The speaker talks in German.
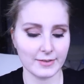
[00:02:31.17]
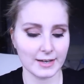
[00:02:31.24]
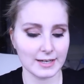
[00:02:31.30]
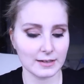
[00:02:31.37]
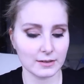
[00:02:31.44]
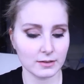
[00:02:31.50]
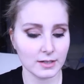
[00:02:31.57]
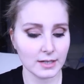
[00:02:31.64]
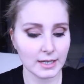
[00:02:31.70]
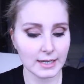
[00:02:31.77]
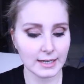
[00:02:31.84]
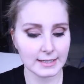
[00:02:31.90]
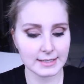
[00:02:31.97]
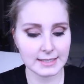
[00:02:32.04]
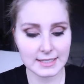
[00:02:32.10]
Wenn ihr
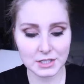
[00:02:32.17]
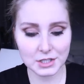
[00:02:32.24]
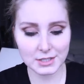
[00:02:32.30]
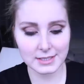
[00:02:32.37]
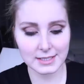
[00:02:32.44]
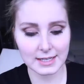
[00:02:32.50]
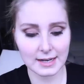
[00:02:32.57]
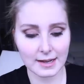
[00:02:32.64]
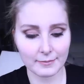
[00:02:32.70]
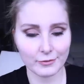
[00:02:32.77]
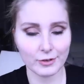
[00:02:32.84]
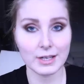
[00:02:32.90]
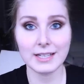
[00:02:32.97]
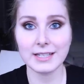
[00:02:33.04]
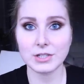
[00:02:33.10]
die nicht gesehen habt,
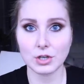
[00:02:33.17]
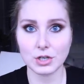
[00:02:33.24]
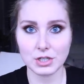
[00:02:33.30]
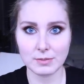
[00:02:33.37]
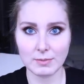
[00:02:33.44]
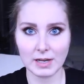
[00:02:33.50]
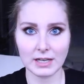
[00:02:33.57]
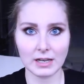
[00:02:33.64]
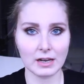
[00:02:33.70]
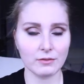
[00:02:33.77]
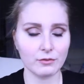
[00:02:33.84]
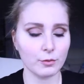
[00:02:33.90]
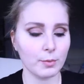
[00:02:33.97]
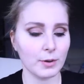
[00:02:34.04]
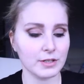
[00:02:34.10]
verlinke ich euch die mal in der
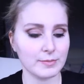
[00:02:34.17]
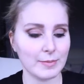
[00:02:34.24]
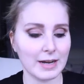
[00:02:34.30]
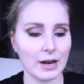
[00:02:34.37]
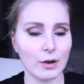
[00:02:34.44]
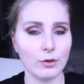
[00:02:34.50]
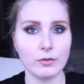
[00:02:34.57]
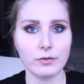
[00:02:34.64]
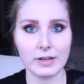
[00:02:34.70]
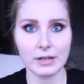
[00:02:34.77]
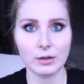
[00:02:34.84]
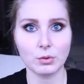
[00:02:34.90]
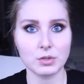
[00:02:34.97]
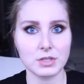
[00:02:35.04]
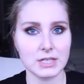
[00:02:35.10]
Infobox, meine
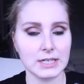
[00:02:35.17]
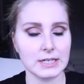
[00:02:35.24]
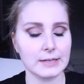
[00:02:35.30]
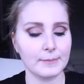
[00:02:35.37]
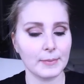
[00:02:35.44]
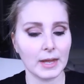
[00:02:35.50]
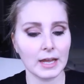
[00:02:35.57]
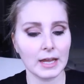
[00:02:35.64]
Hautpflegeroutine